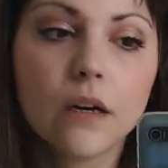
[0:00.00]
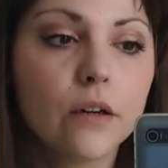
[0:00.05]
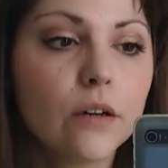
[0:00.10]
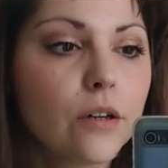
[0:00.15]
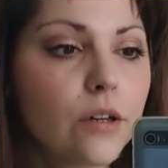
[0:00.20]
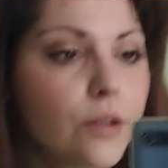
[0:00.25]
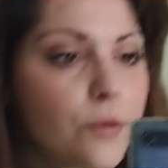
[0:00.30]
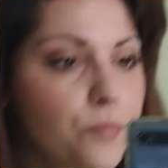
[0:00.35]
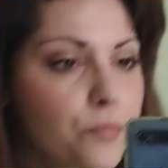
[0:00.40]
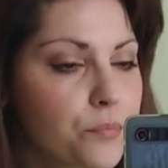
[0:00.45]

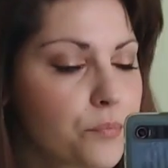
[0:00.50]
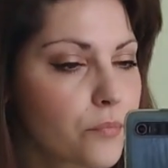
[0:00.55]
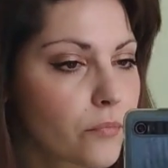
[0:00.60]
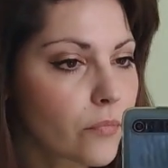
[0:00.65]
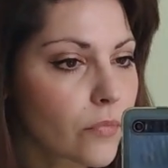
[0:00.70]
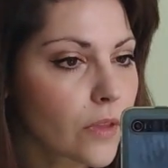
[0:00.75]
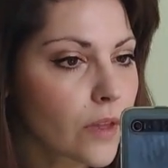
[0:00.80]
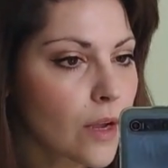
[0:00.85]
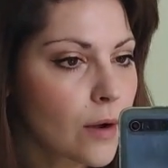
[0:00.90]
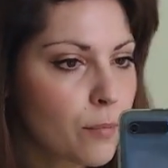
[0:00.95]

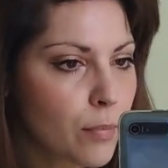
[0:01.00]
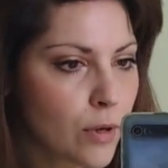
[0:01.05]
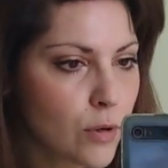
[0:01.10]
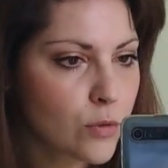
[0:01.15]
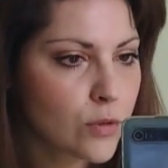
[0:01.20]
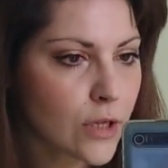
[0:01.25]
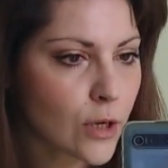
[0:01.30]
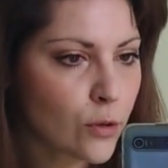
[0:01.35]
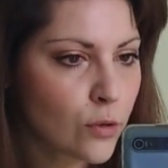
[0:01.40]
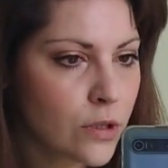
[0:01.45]
um, poi un
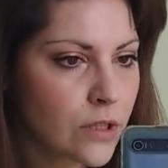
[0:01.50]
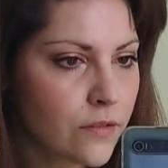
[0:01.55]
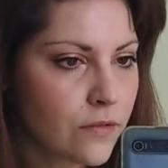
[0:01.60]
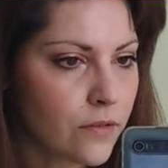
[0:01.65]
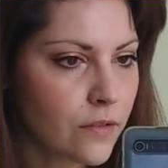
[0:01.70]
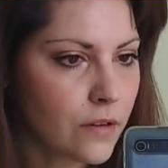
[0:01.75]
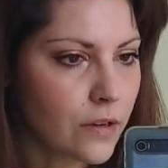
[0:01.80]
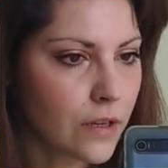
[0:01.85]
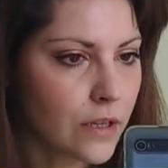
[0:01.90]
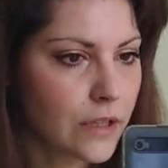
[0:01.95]
sacco
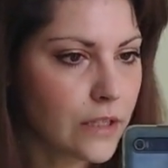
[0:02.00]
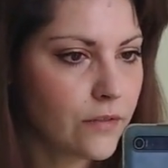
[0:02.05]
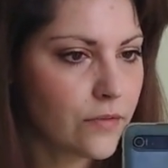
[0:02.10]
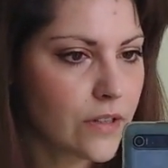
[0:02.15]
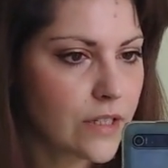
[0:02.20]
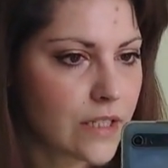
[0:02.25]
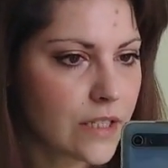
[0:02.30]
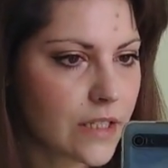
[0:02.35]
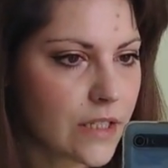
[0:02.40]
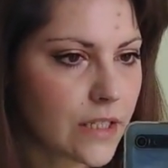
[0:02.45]
di, eh, di
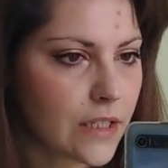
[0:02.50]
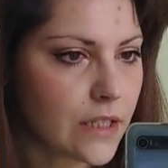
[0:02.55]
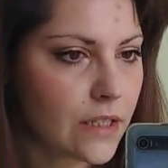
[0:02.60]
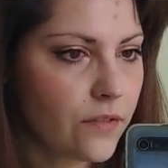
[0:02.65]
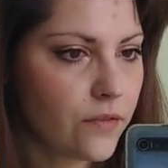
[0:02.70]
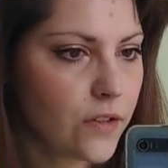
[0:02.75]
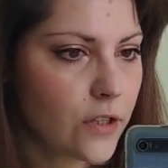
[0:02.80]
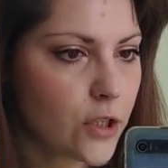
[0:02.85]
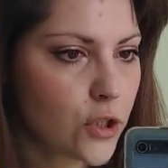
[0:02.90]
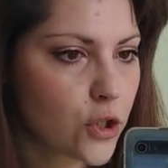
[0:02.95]
vestiti
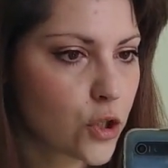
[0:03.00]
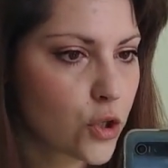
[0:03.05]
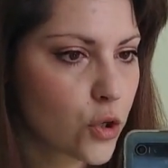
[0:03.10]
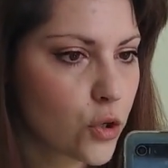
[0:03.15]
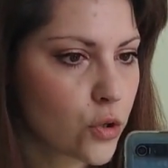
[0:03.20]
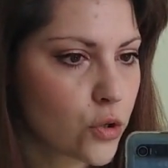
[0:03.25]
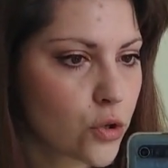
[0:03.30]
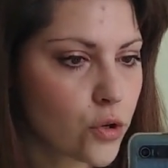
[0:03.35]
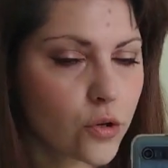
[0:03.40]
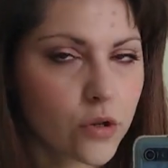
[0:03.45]

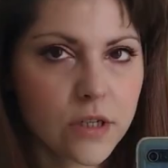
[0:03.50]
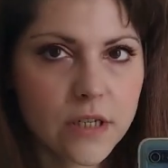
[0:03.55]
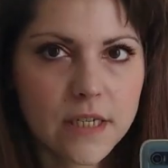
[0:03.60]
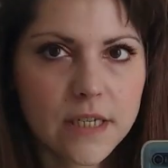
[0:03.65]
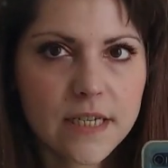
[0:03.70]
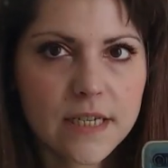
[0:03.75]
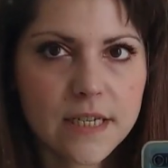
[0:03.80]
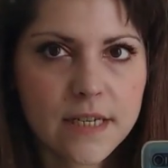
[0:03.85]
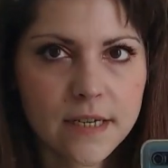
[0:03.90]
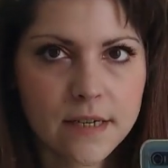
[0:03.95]
finiscono
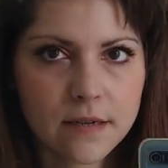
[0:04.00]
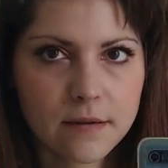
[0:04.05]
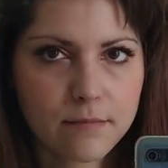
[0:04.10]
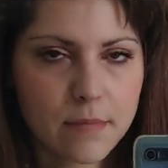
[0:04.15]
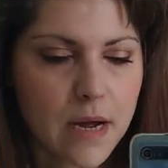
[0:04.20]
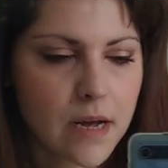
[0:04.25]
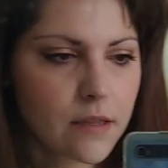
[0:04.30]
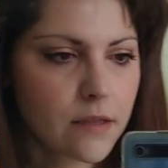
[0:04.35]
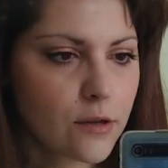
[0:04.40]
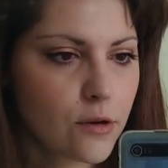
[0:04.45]

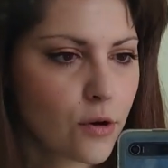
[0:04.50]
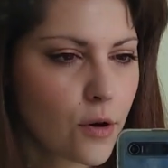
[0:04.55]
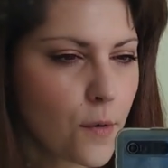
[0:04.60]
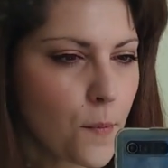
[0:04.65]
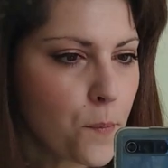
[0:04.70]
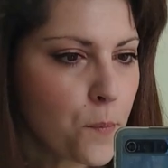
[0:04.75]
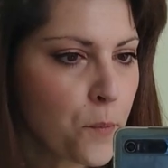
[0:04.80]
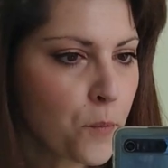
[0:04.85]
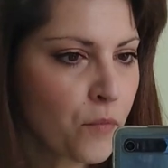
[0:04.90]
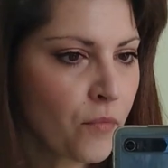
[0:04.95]

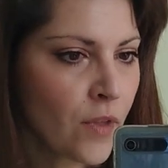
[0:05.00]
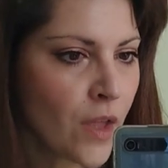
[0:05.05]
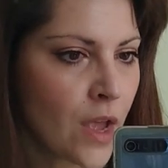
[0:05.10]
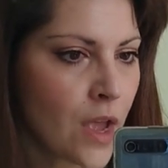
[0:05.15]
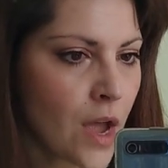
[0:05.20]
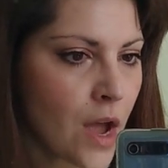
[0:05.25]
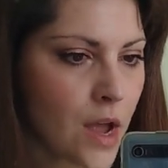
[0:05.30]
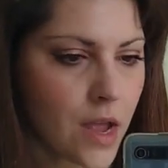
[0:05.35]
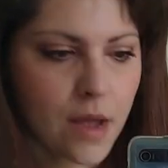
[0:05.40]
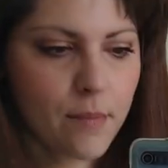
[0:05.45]
nell'armadio
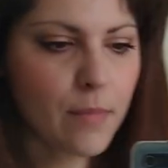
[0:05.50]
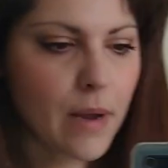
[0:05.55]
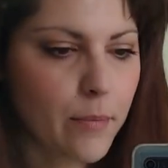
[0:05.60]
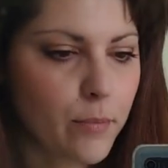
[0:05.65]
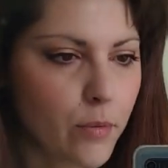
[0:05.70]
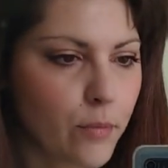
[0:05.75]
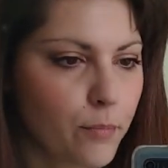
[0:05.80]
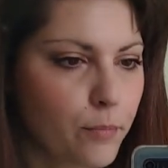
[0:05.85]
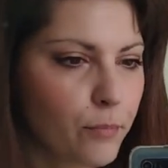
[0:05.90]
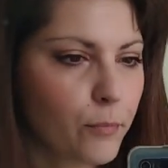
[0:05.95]
e mai
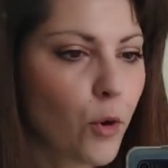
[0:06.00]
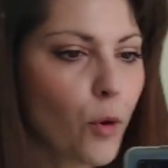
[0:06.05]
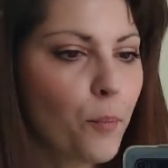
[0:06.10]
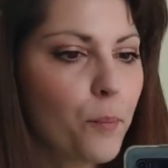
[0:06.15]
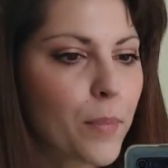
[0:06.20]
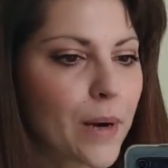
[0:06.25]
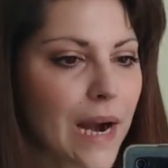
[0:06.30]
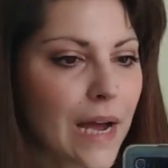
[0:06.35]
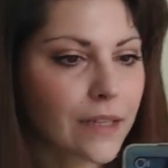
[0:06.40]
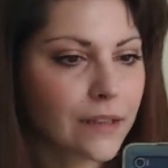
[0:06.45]

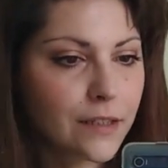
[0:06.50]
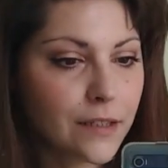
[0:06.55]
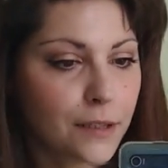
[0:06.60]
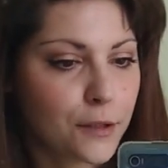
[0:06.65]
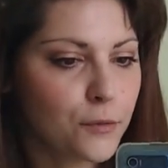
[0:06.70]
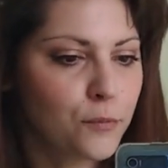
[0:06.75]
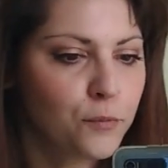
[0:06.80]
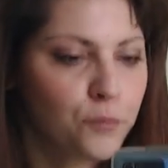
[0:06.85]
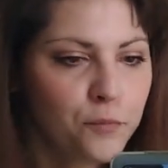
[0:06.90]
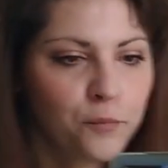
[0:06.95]

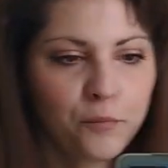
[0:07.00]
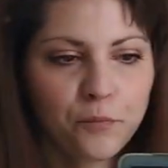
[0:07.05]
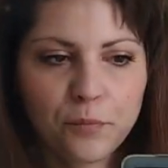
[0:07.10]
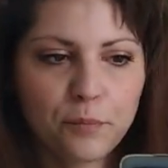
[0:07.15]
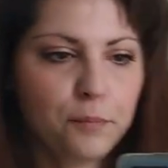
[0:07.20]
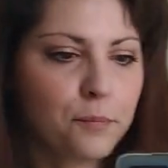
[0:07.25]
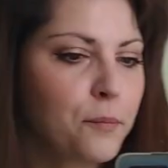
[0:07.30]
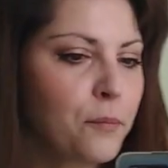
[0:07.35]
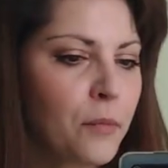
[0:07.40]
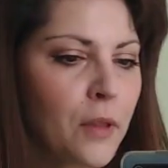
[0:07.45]
comprati
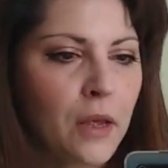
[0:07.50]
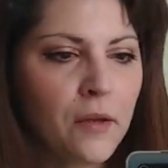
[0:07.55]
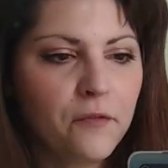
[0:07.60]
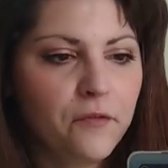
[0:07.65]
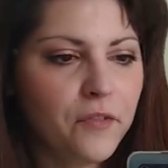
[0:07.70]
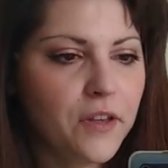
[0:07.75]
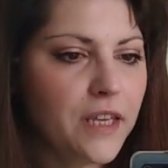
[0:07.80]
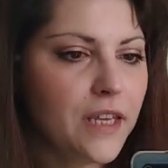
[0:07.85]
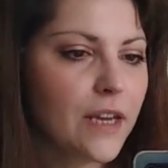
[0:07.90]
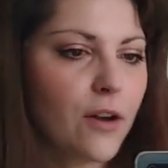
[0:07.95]

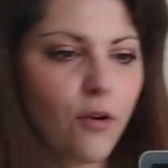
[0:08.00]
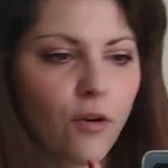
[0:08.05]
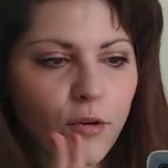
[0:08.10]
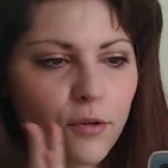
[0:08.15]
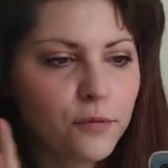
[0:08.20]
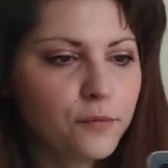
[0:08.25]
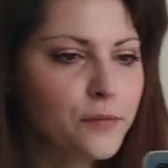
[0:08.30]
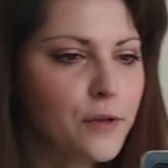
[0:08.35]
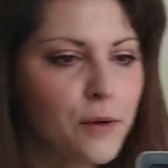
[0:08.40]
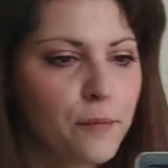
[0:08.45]

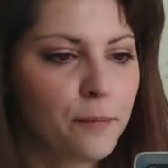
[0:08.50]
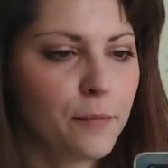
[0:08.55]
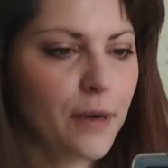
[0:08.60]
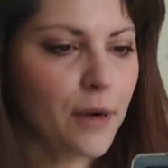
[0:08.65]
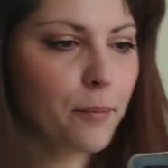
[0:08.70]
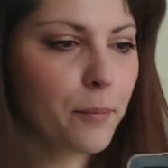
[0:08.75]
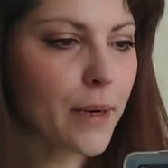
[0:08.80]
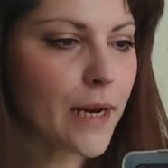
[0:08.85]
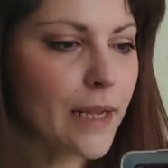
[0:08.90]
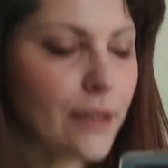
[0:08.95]
figo me
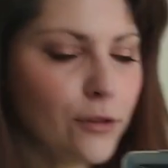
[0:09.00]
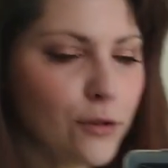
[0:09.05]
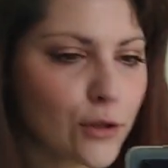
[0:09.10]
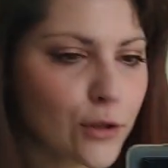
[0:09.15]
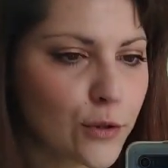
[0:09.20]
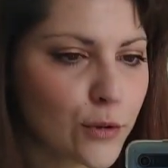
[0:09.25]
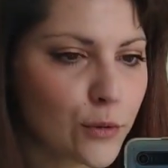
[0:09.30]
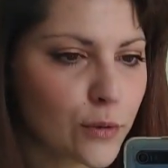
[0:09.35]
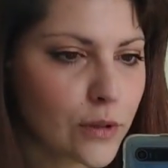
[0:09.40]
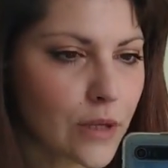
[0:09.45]
lo prendo
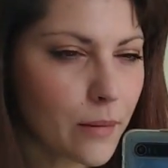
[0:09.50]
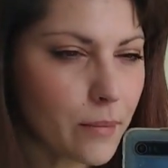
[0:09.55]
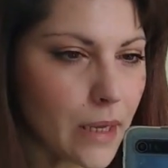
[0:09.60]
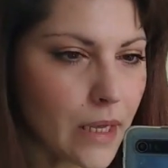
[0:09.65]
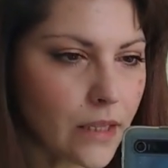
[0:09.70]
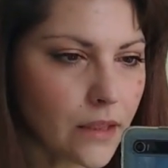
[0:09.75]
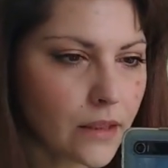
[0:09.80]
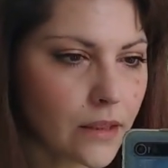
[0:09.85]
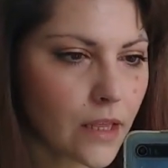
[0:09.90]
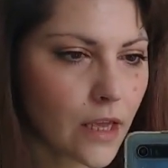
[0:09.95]

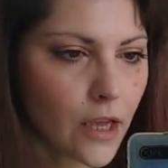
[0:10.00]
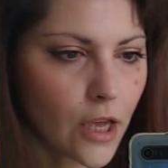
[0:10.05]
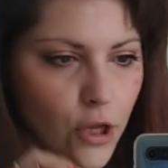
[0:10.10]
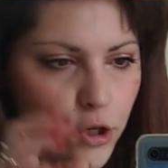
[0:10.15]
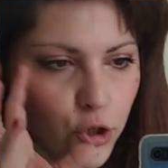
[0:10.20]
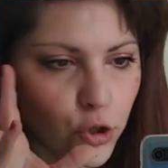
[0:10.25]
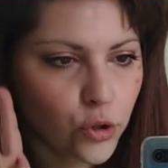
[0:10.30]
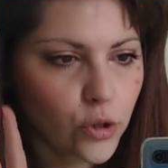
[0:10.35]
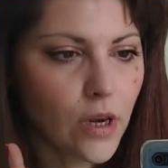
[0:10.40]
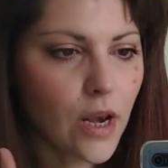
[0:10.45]
assolutamente
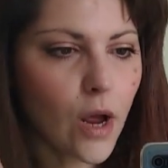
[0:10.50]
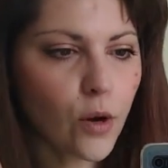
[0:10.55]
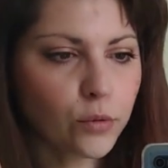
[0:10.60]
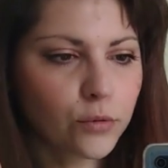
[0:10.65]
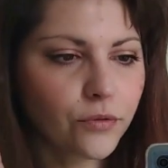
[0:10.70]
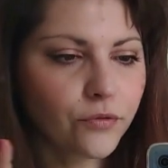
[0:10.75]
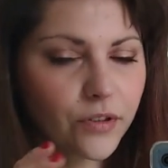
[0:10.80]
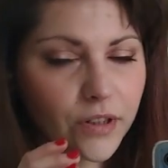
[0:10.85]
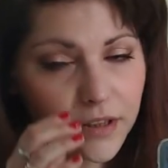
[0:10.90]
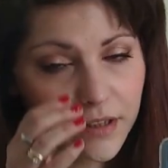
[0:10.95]

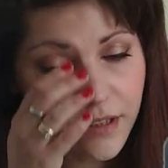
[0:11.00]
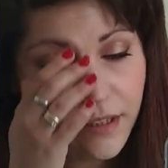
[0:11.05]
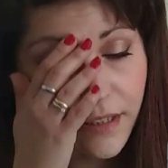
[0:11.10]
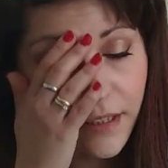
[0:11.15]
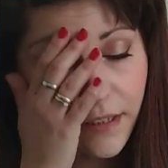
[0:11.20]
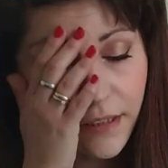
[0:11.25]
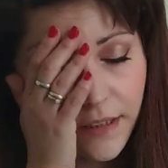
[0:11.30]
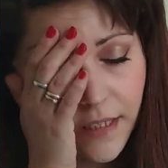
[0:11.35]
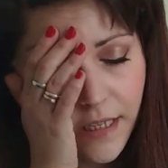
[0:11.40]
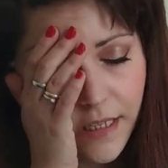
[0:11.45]
l'outfit
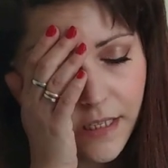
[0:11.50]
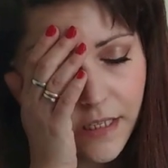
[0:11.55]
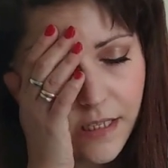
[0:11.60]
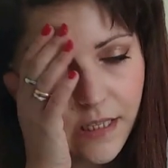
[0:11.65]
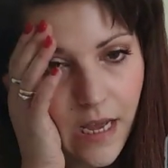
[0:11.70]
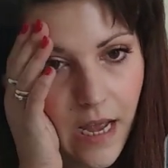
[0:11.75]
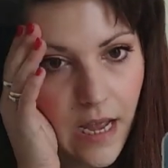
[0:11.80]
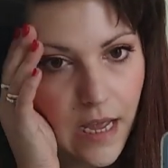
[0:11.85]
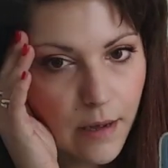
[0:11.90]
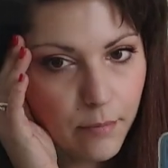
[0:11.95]
in
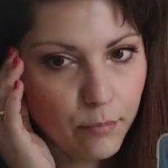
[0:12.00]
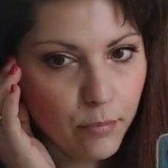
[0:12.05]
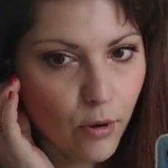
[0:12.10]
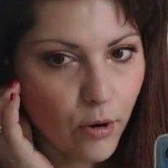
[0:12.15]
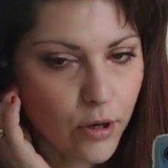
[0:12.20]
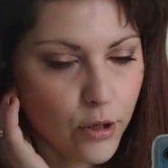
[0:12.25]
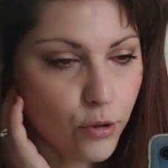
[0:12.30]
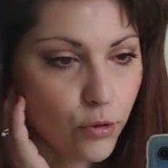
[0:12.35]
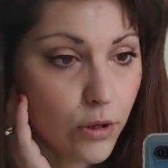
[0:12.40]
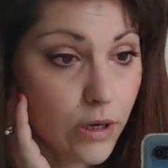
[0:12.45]
testa e
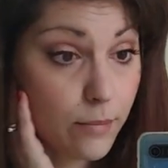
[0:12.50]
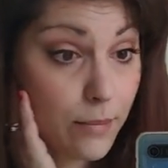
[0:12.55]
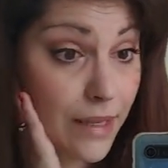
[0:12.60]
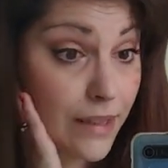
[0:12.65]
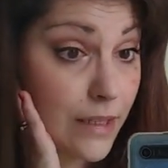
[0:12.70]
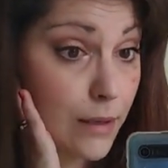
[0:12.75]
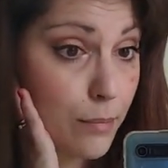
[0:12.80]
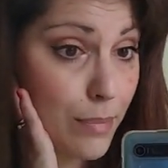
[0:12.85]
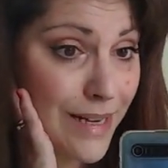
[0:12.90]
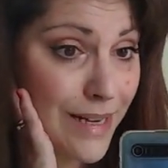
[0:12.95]
poi non li metti